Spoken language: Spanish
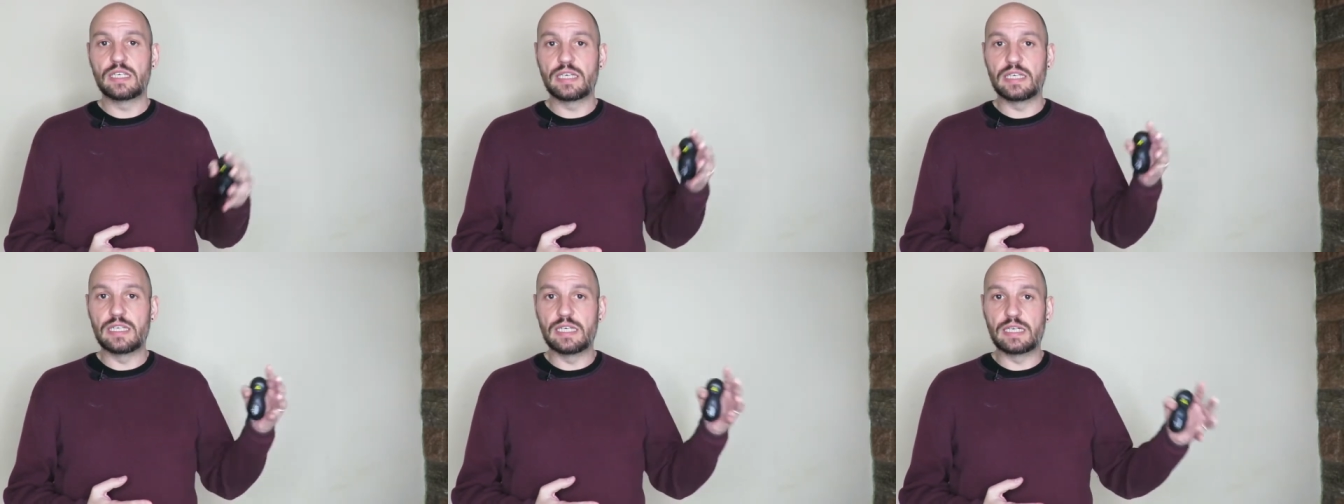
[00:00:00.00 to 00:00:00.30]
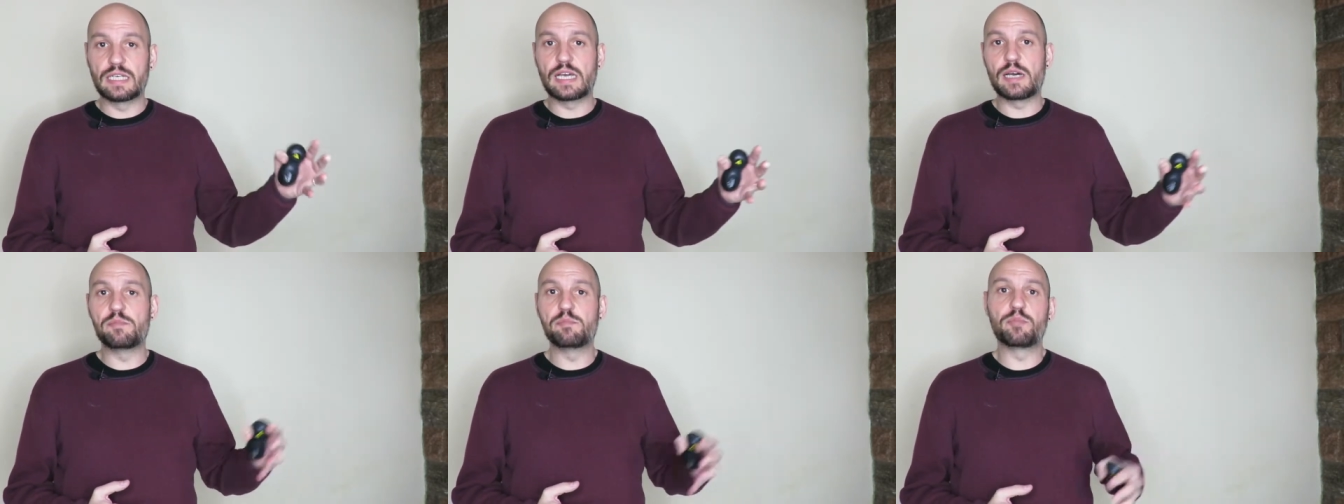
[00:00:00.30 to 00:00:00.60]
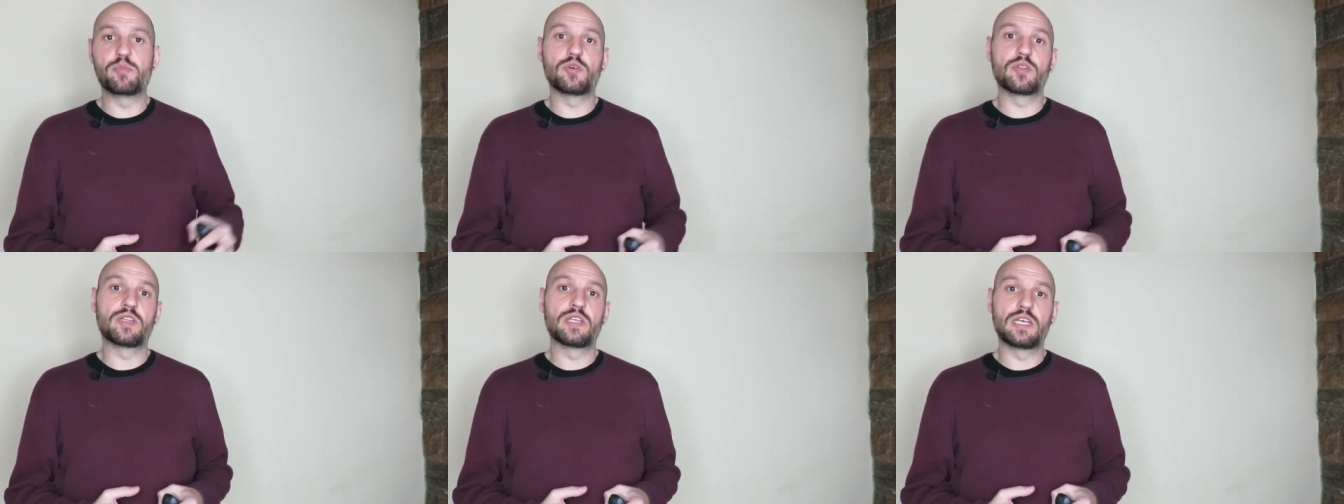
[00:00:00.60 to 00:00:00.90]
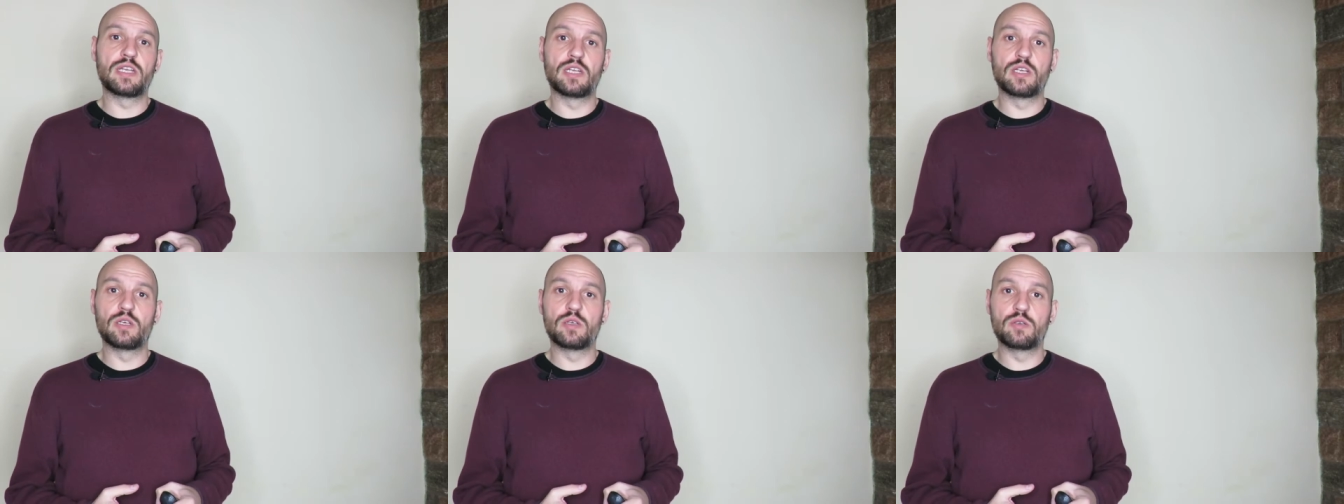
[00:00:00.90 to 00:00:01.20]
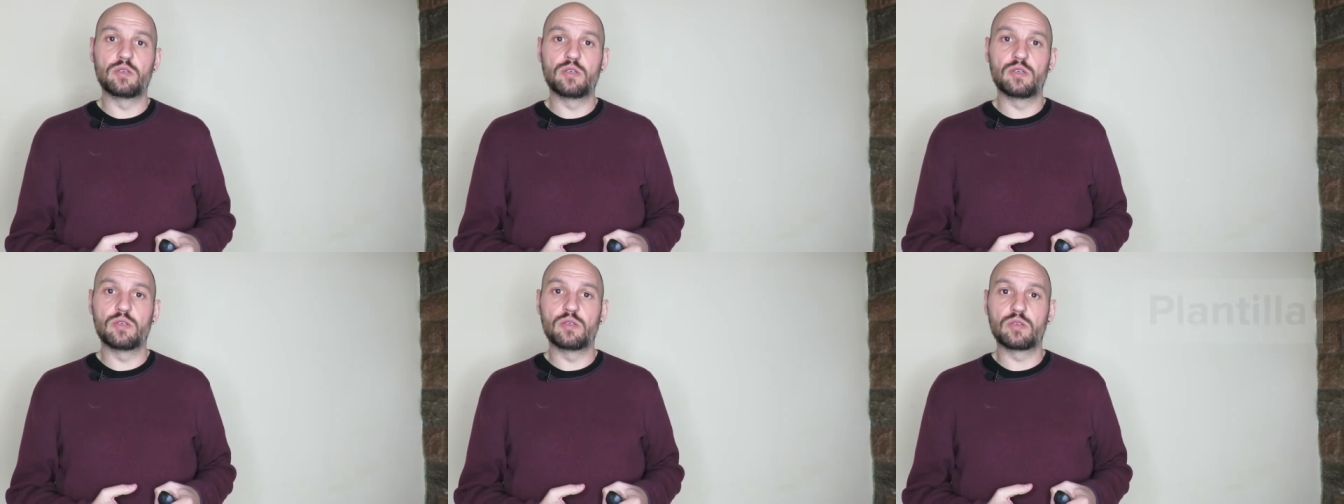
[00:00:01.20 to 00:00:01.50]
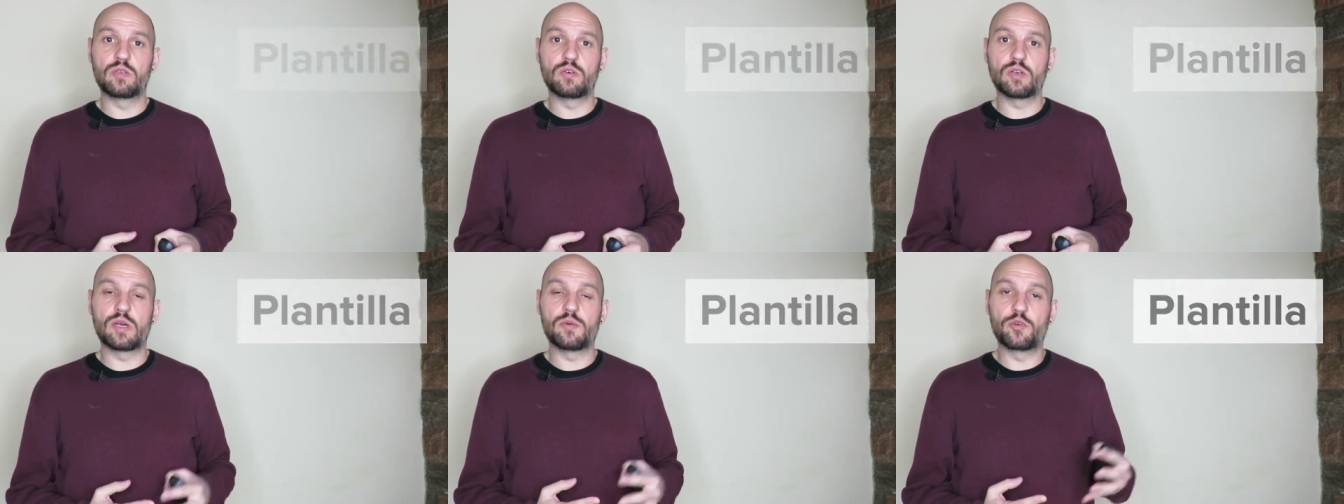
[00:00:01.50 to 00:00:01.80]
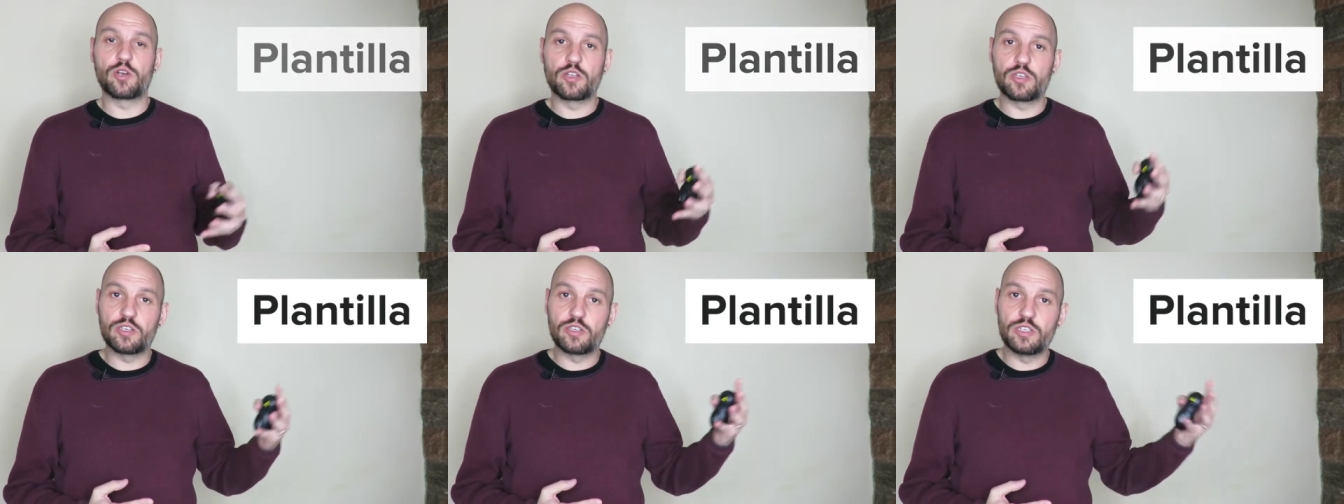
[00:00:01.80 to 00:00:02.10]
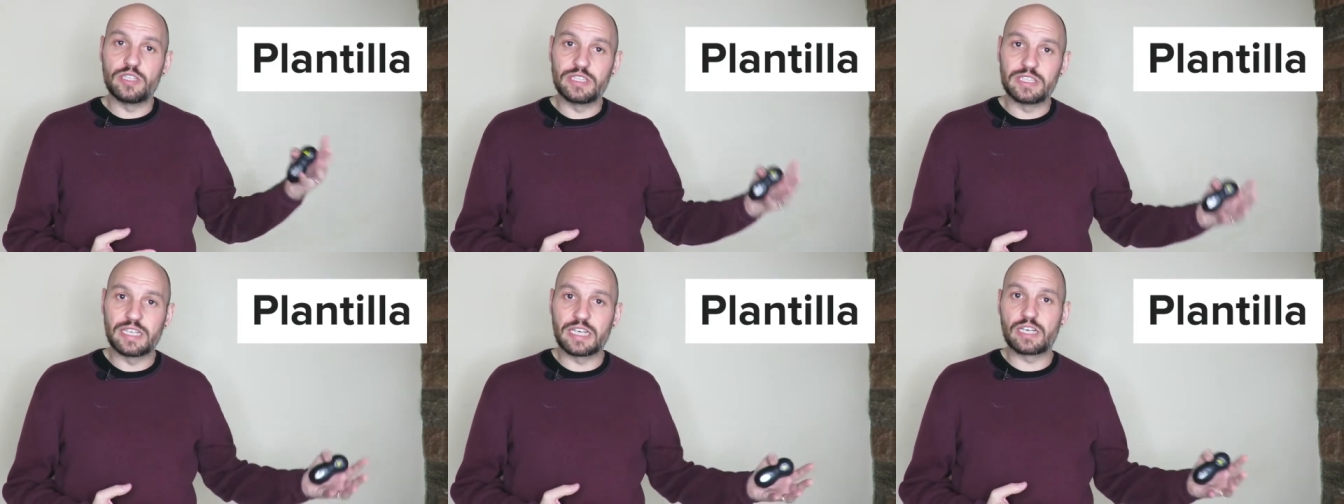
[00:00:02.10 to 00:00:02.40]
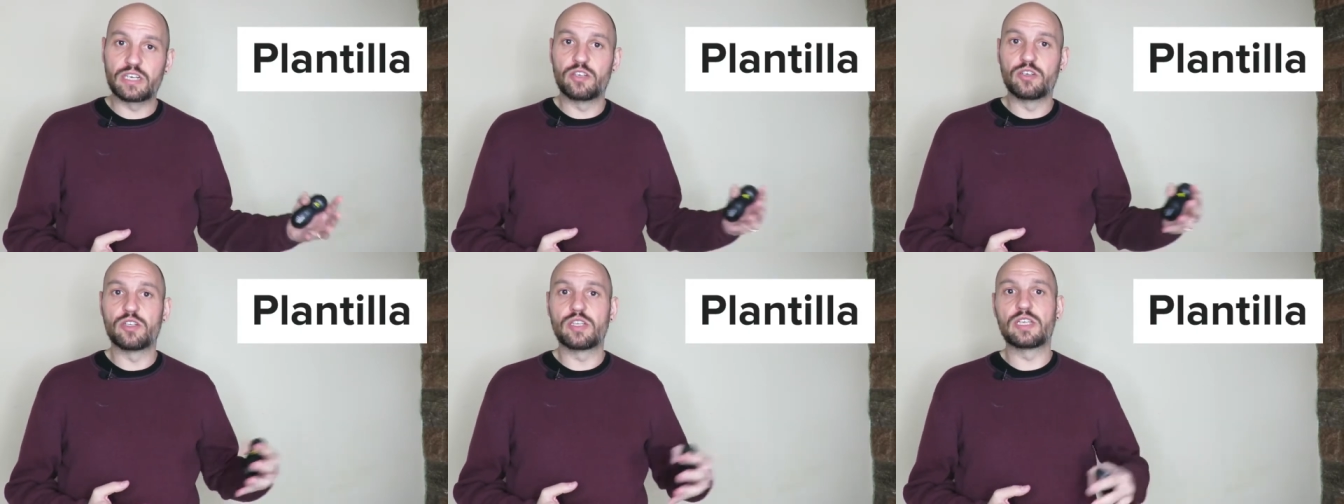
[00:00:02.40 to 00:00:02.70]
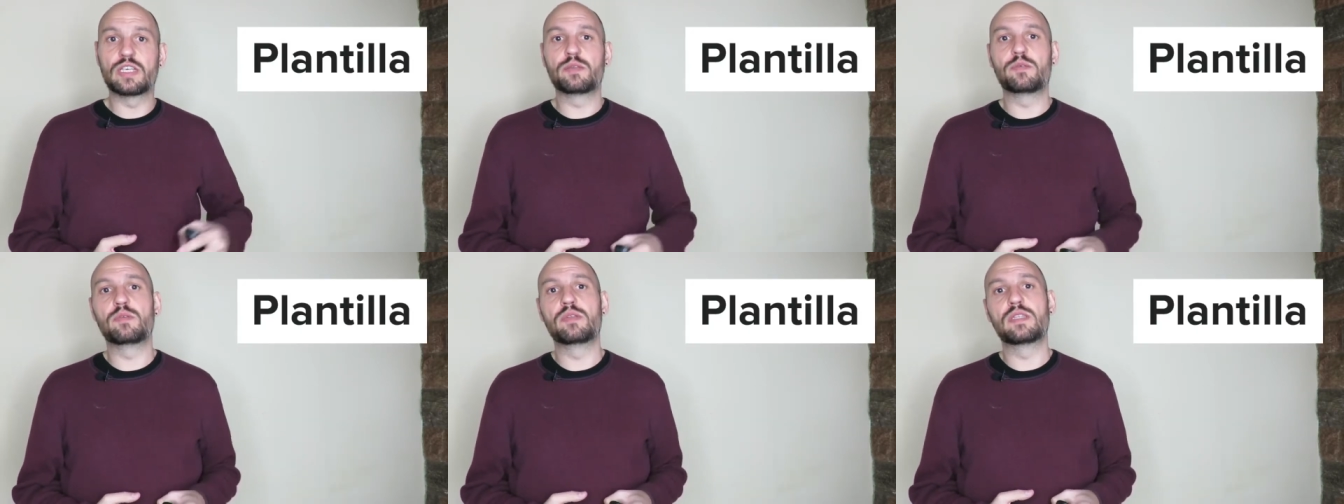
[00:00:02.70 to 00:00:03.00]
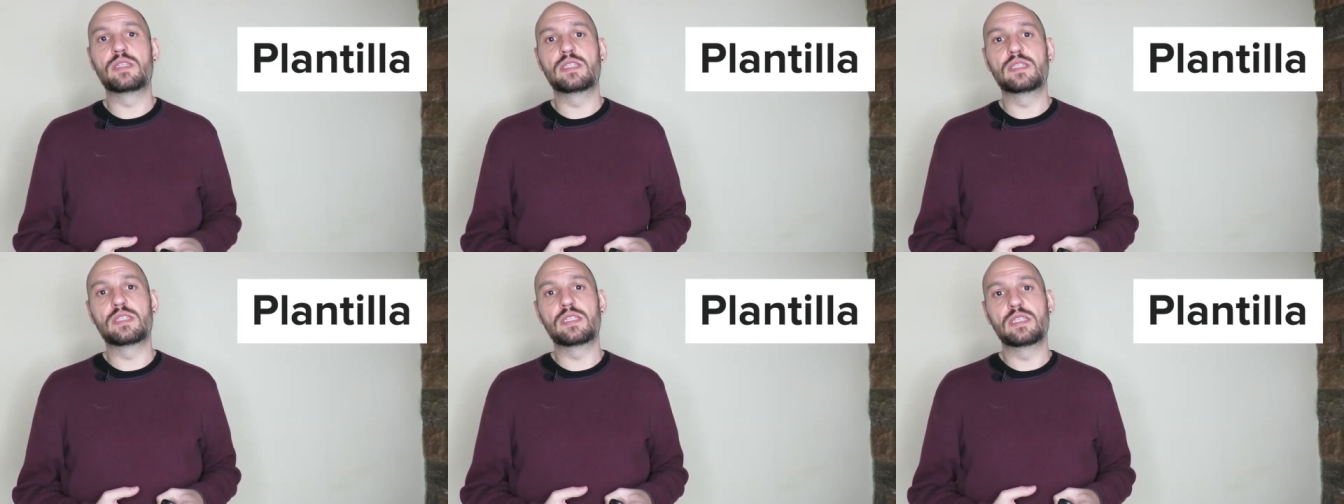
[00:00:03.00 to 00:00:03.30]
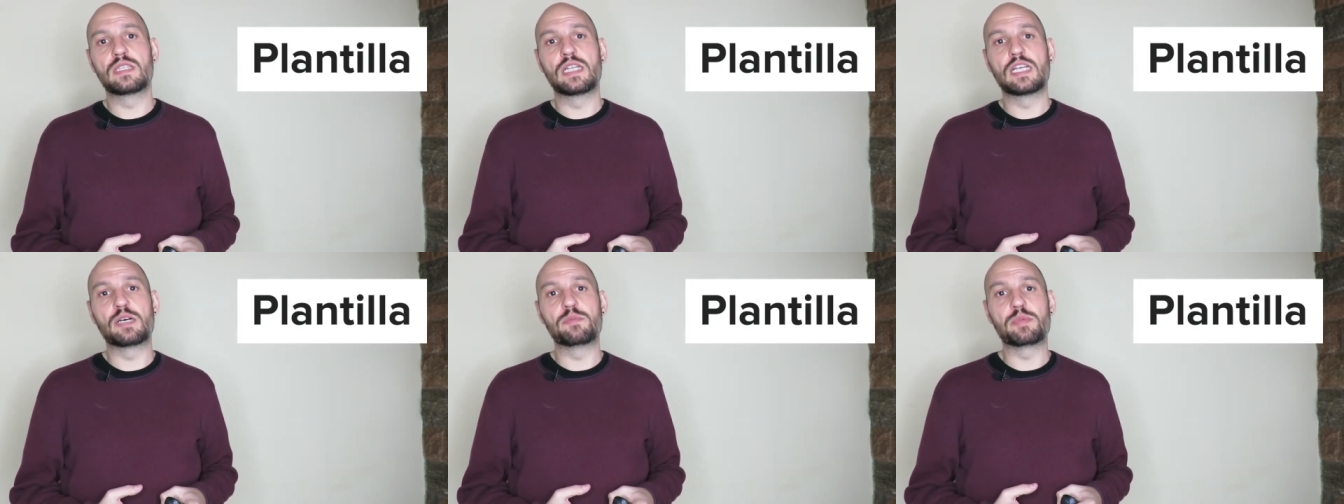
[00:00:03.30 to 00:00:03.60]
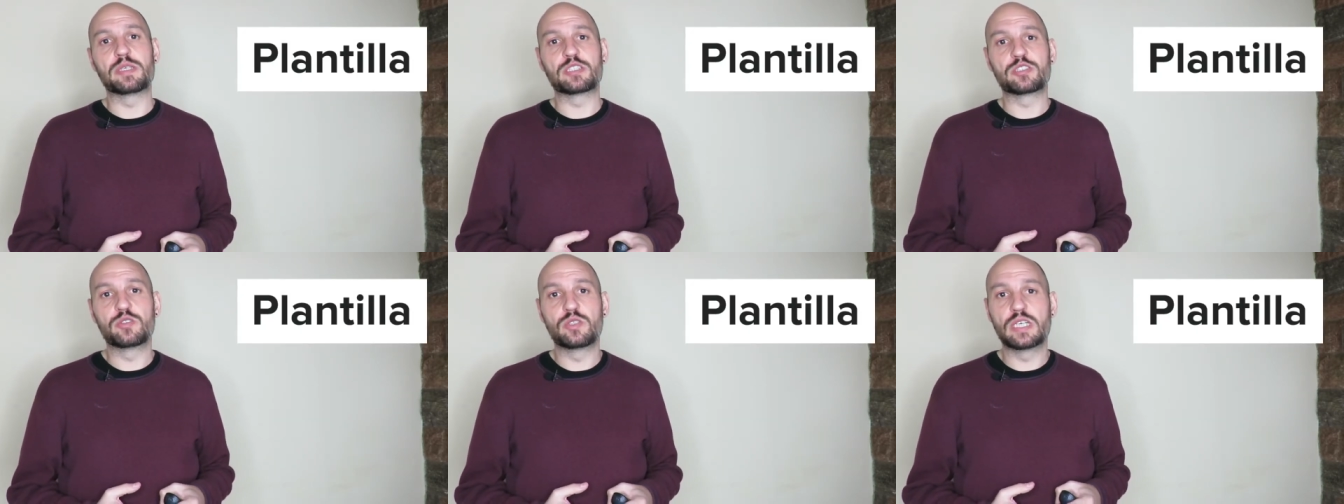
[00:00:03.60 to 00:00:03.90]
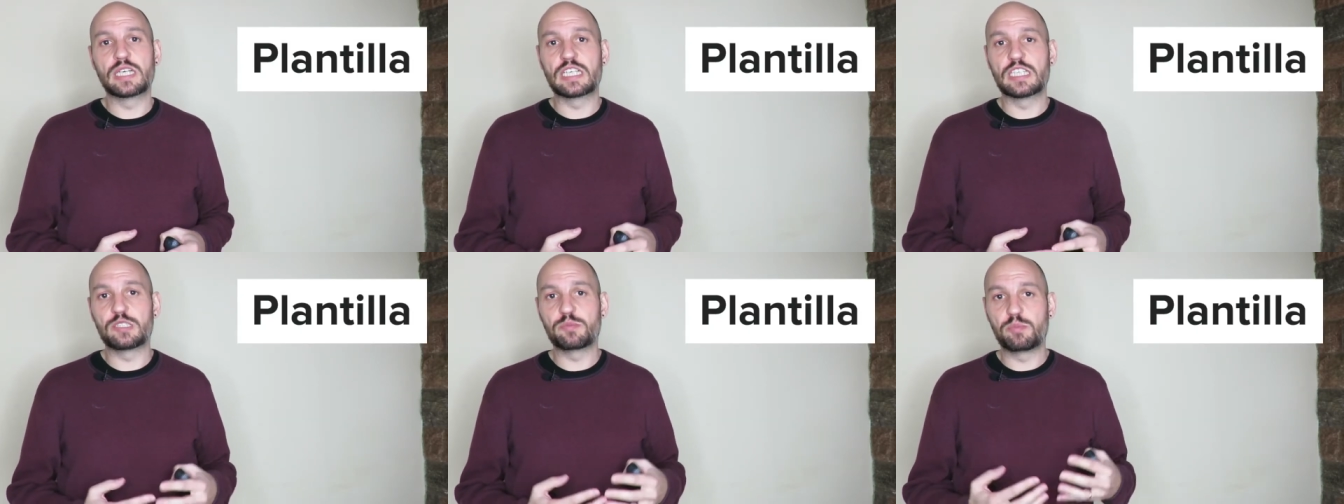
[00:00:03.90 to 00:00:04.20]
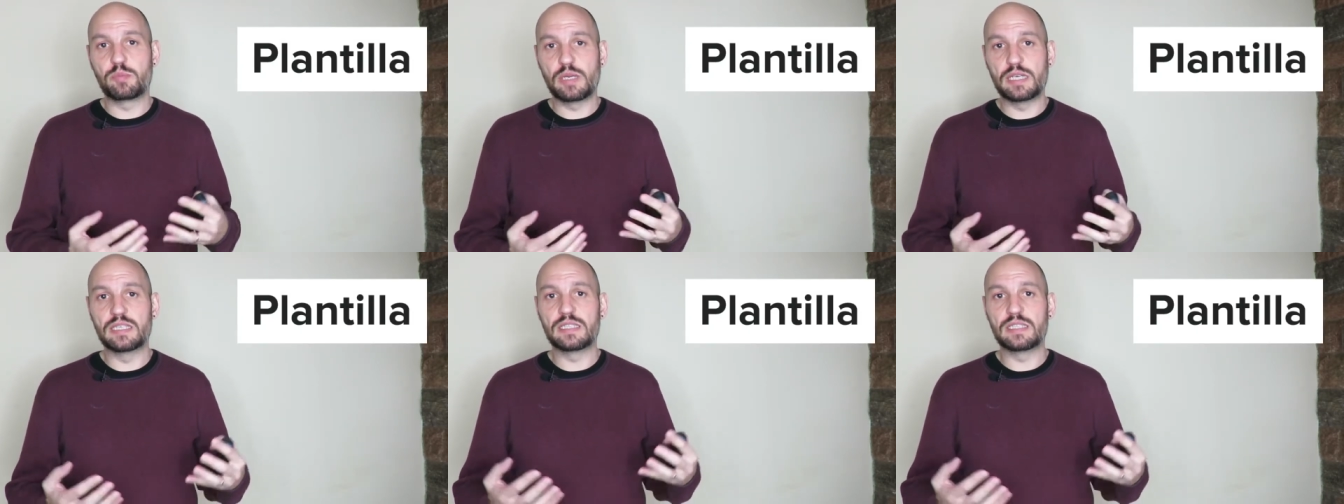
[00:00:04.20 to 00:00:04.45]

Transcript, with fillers: En el campo del colaborador interno, de la persona que es,